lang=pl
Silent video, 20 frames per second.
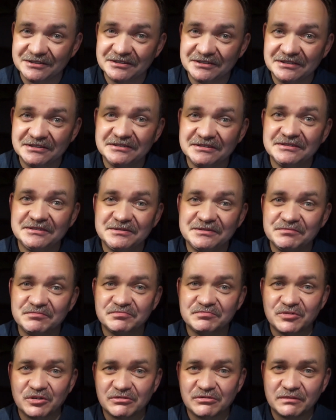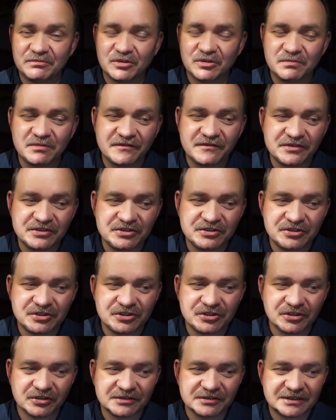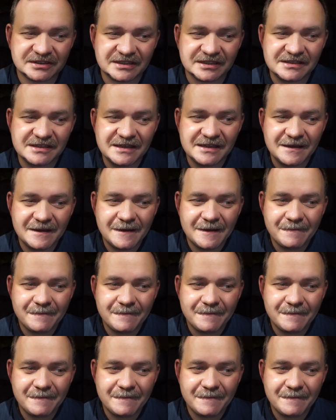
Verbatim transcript: i, i mogłaby opowiedzieć tysiące,